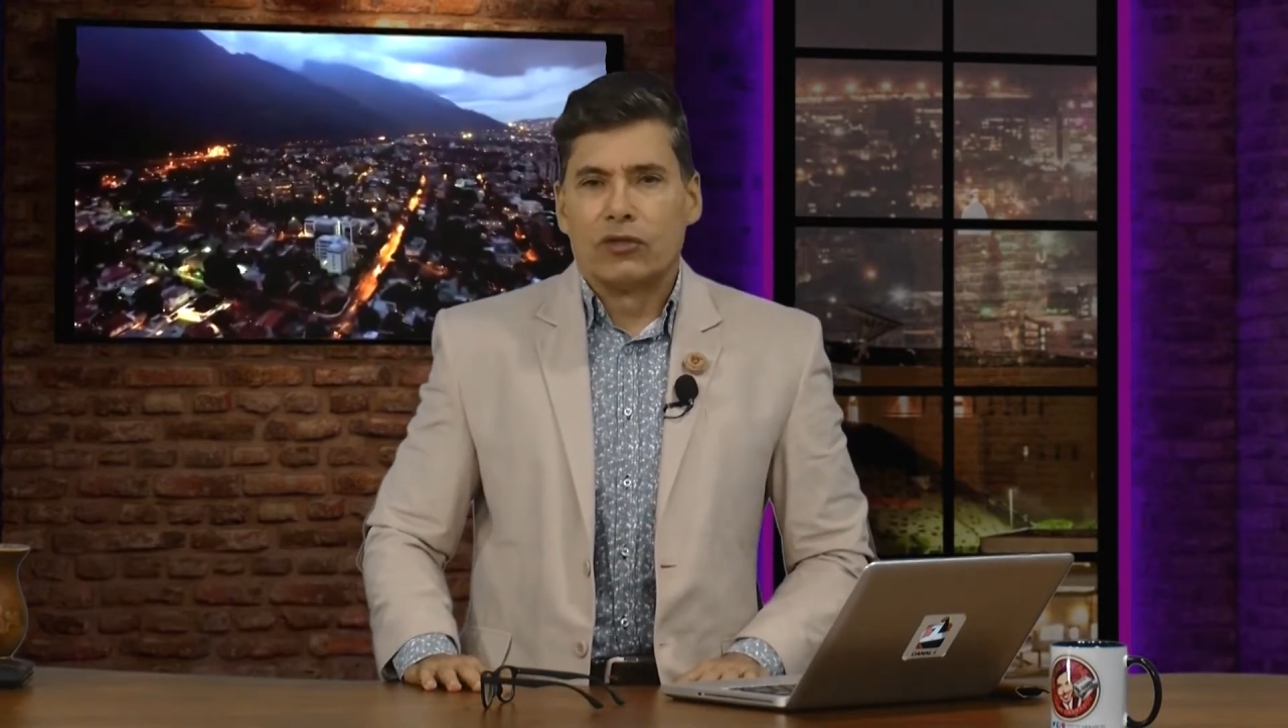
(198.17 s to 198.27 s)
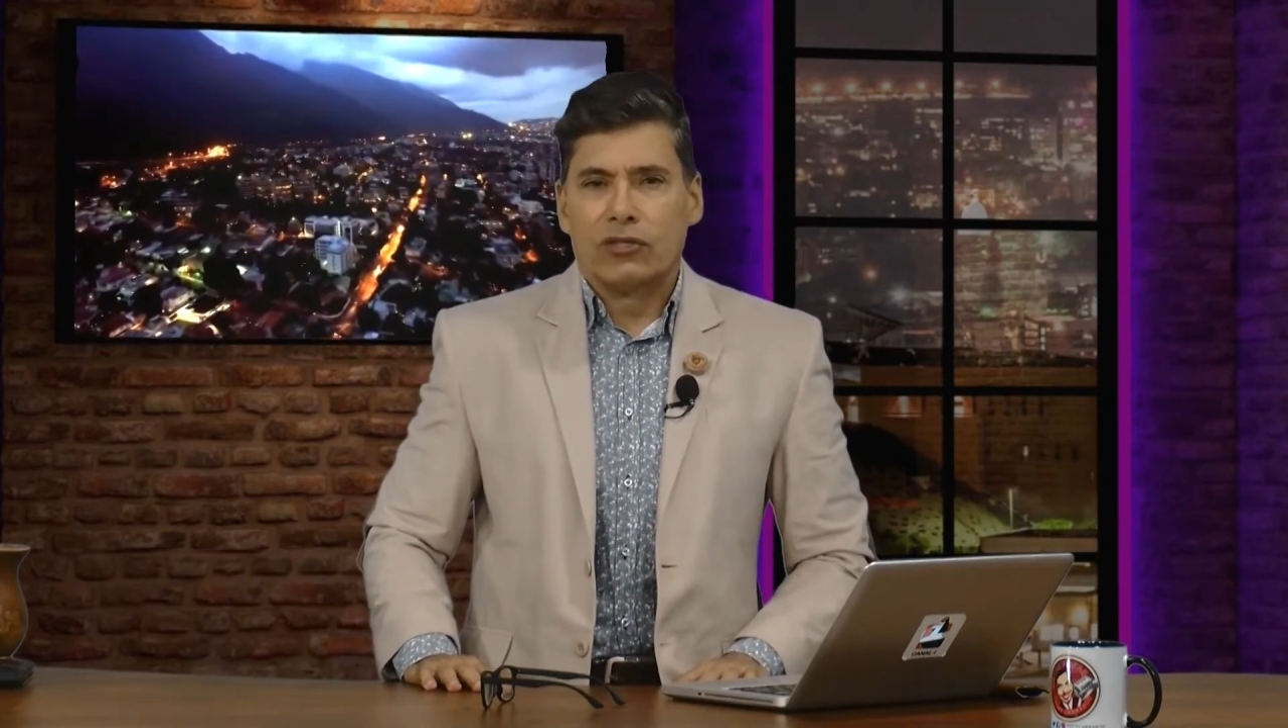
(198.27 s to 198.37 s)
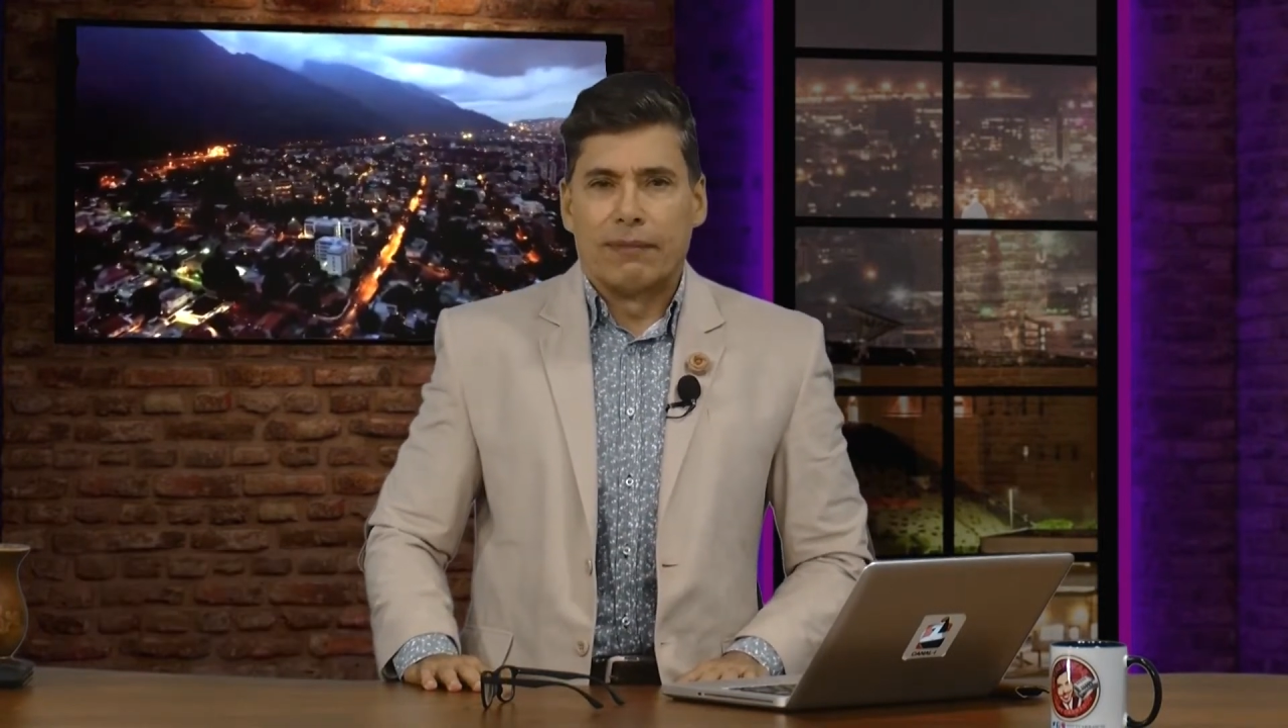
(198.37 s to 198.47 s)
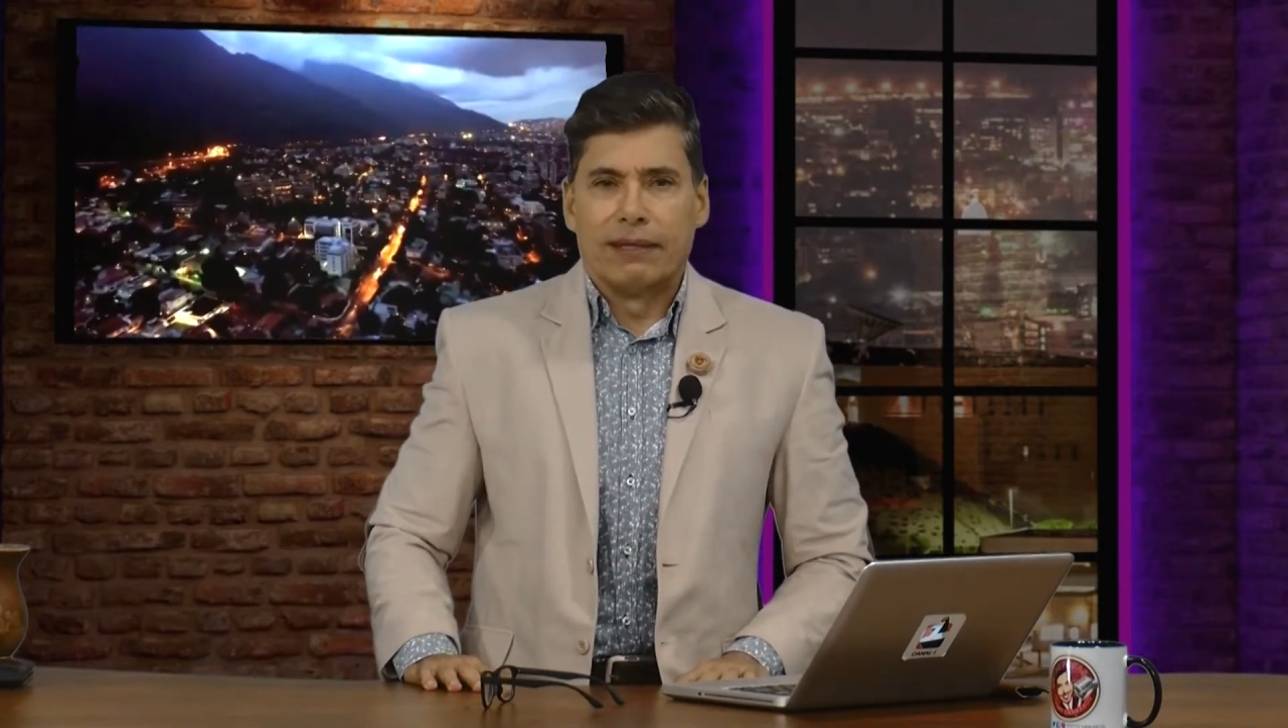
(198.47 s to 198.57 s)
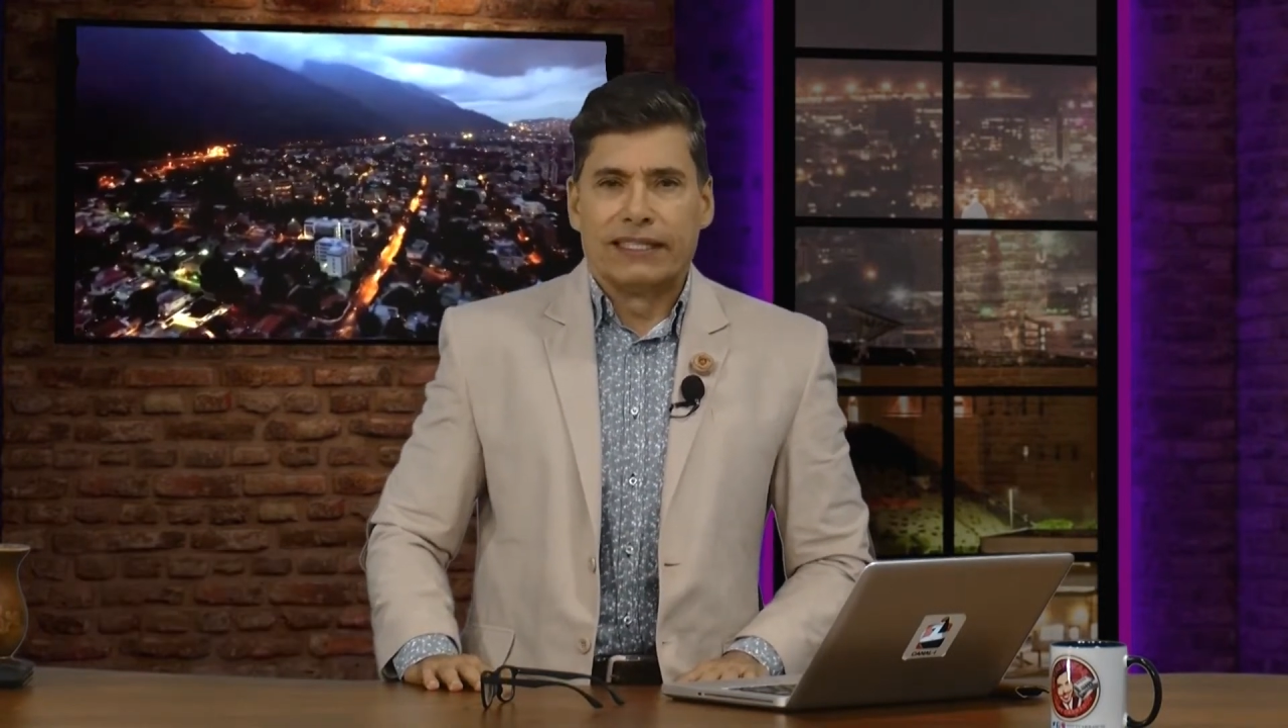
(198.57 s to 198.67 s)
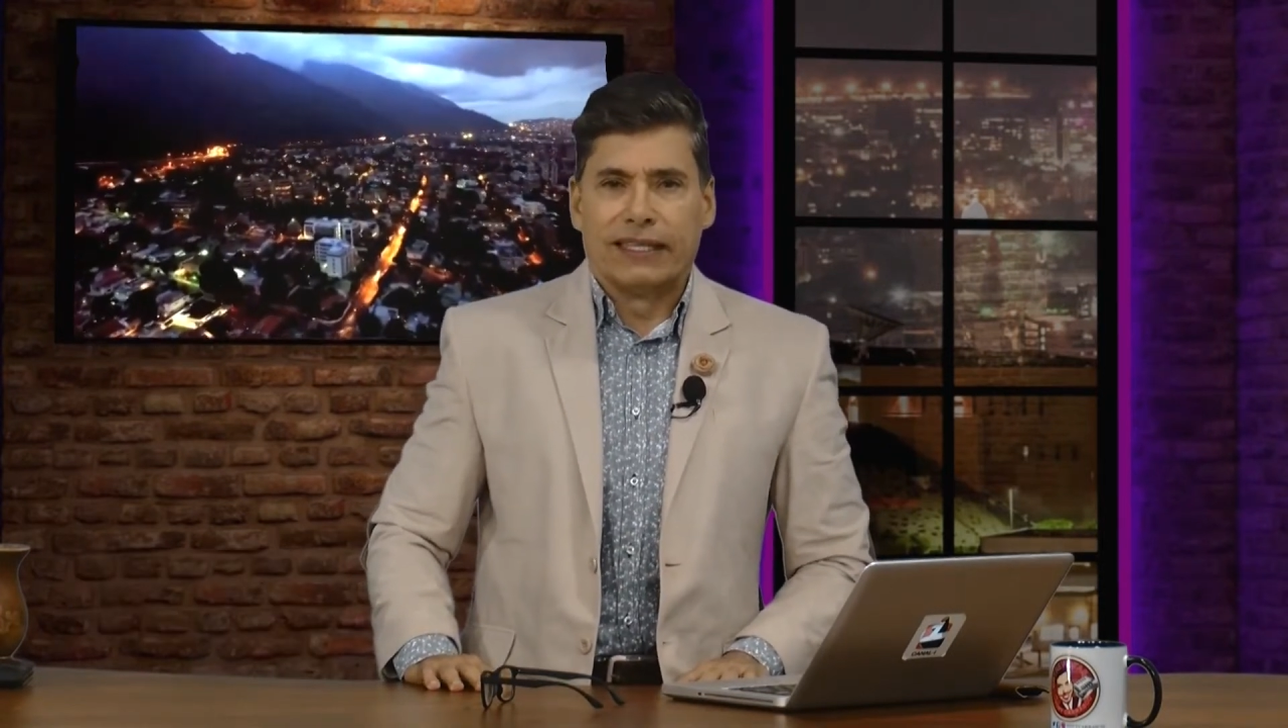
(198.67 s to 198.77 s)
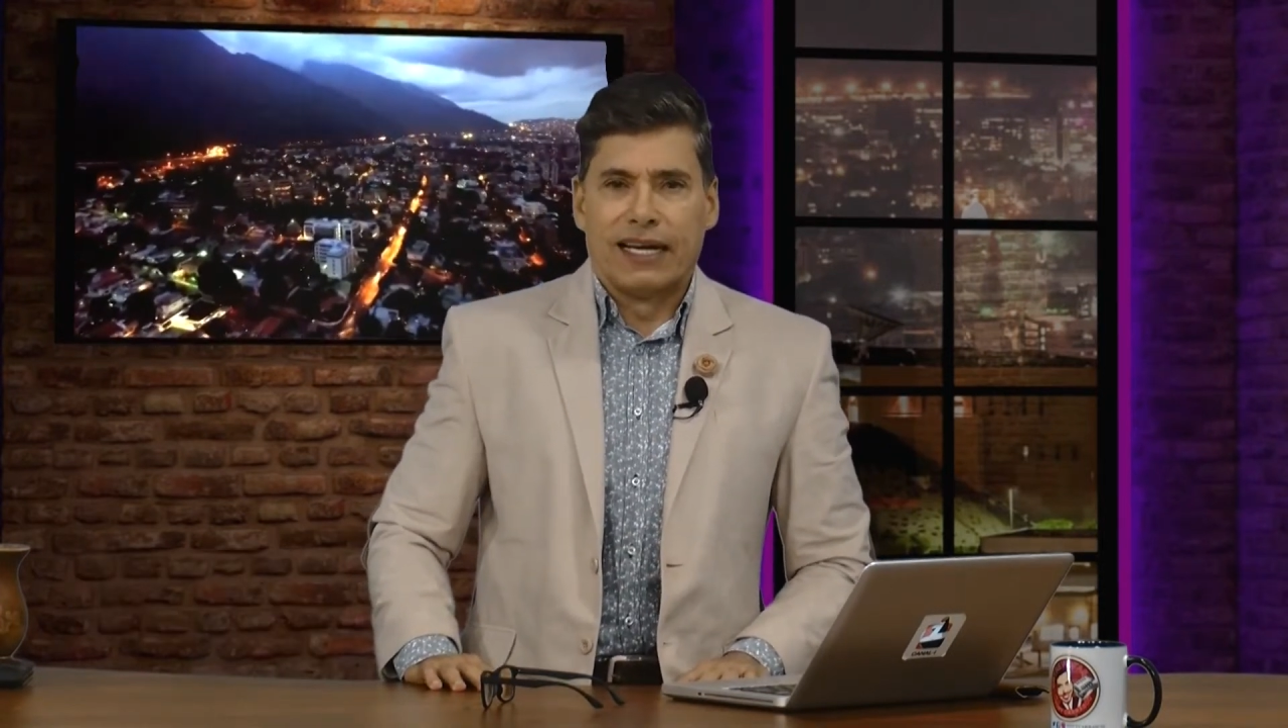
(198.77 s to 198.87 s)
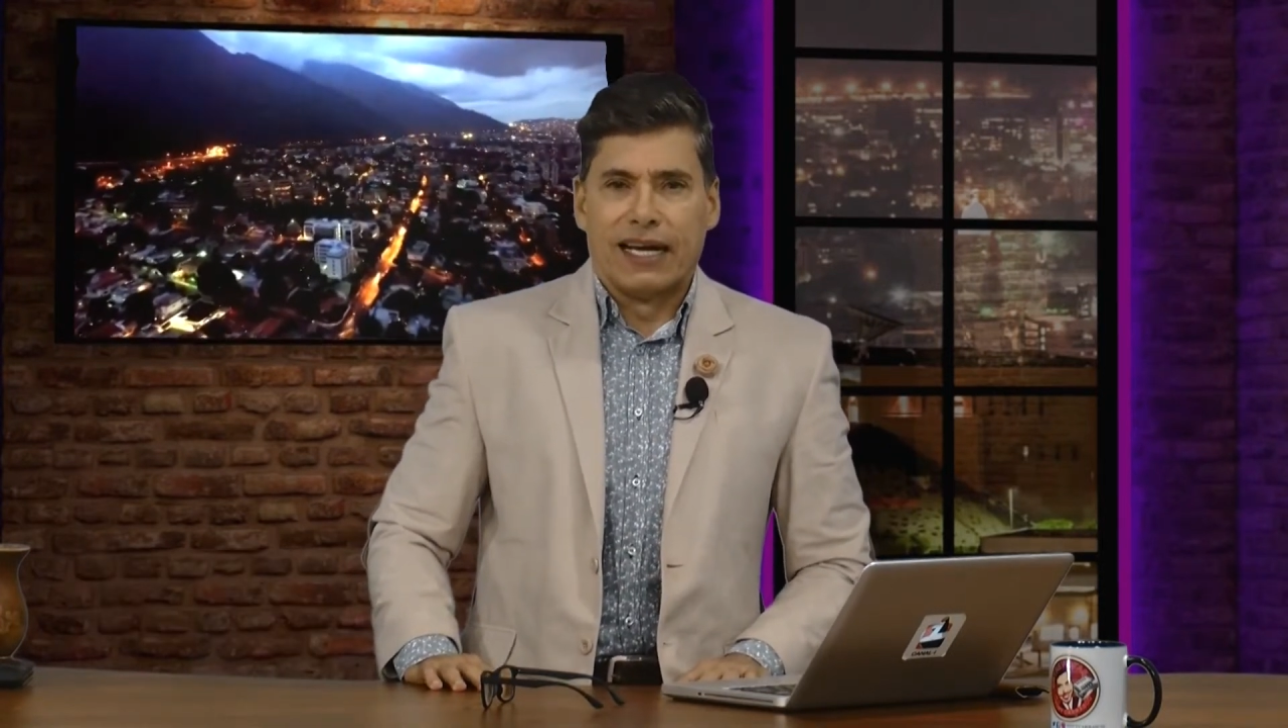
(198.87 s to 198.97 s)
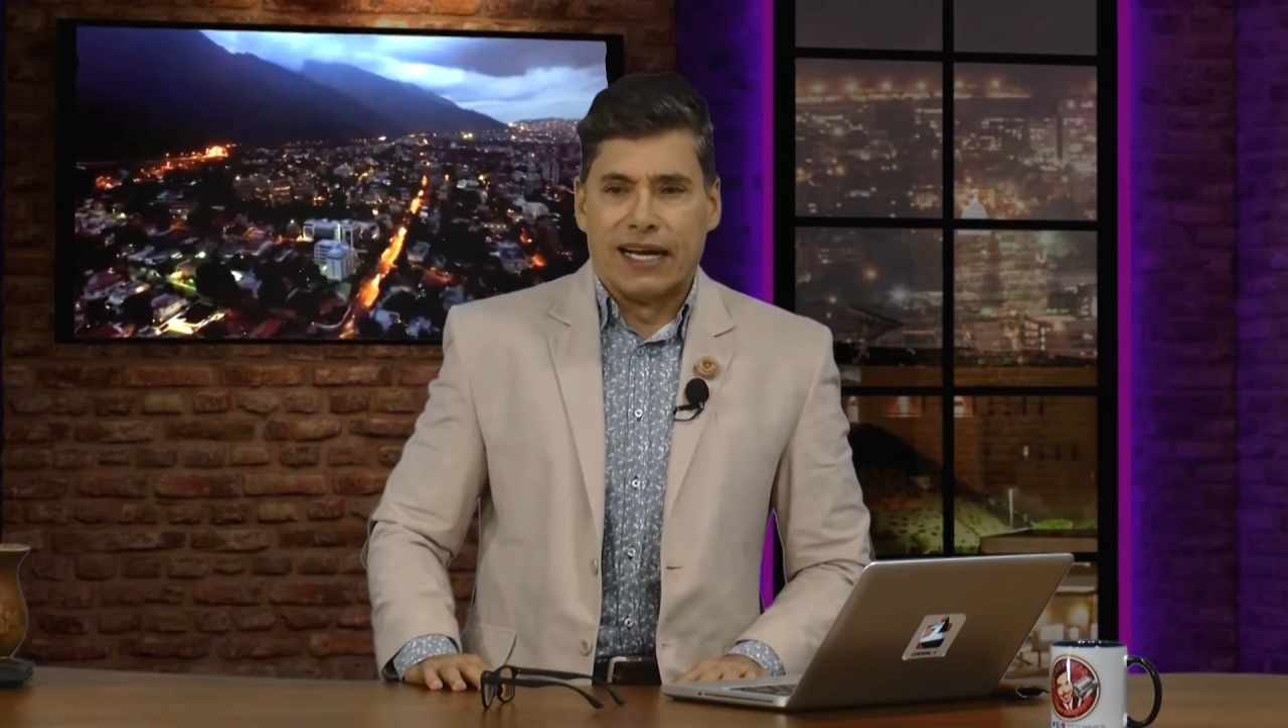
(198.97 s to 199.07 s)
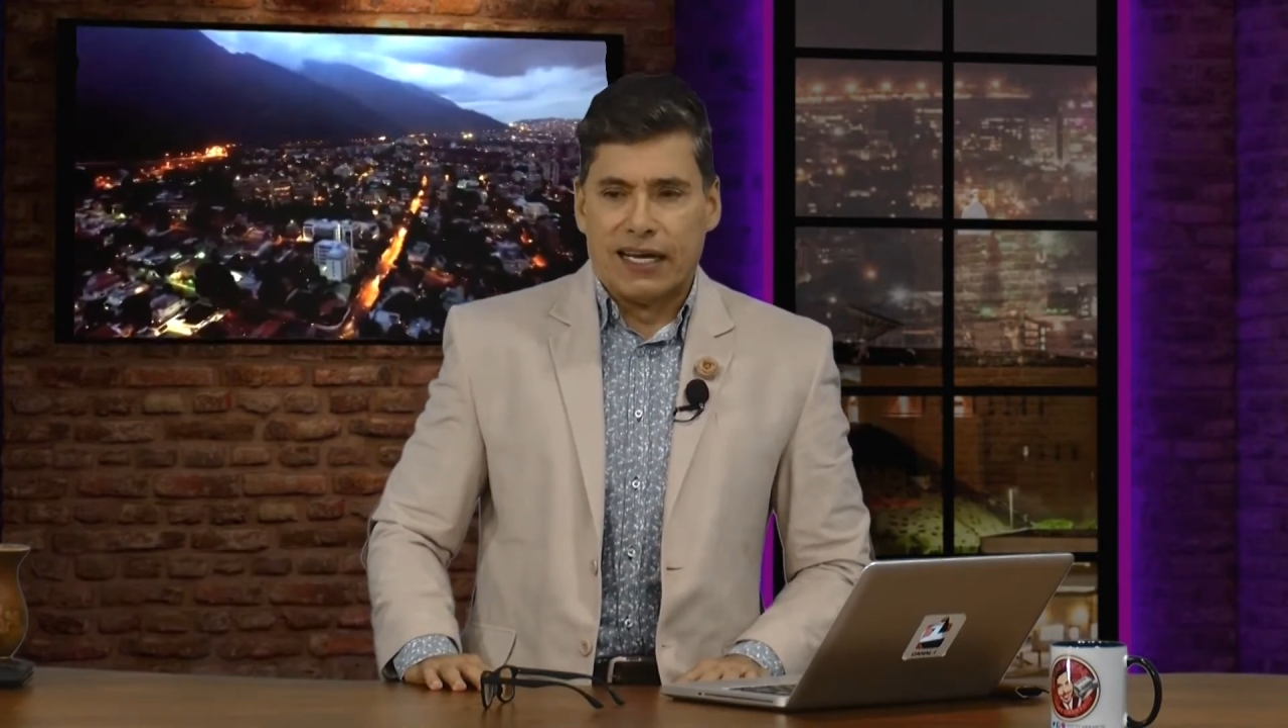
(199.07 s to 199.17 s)
no solamente de
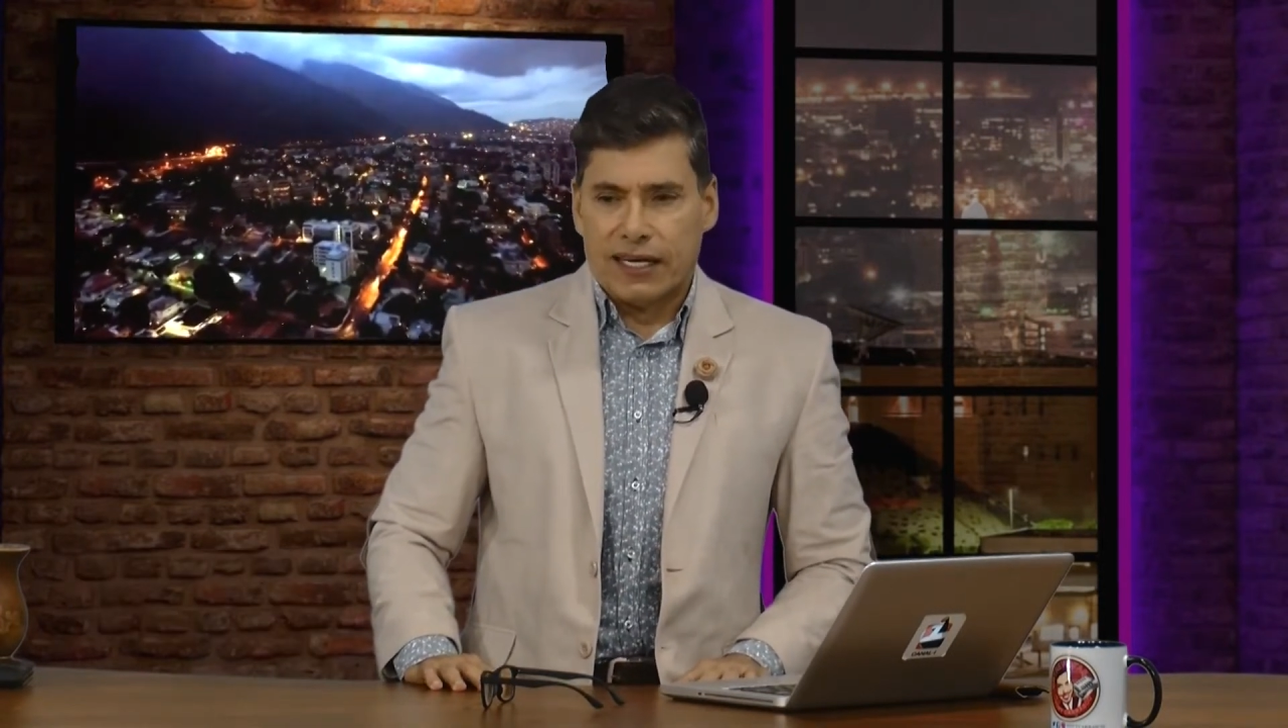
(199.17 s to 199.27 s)
la